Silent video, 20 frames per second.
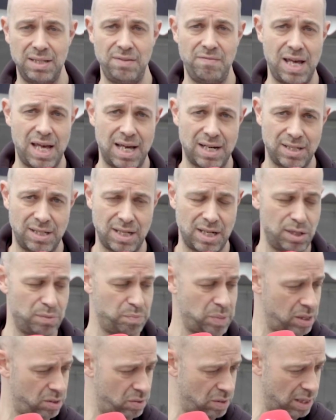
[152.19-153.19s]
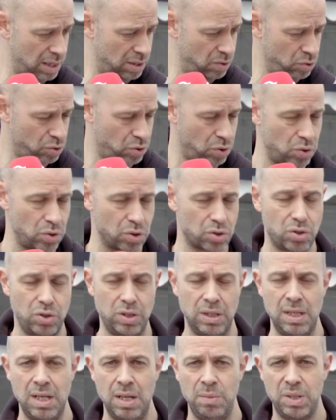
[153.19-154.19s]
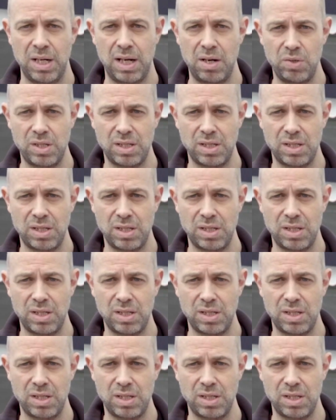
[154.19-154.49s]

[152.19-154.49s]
diversa rispetto all'anno scorso perché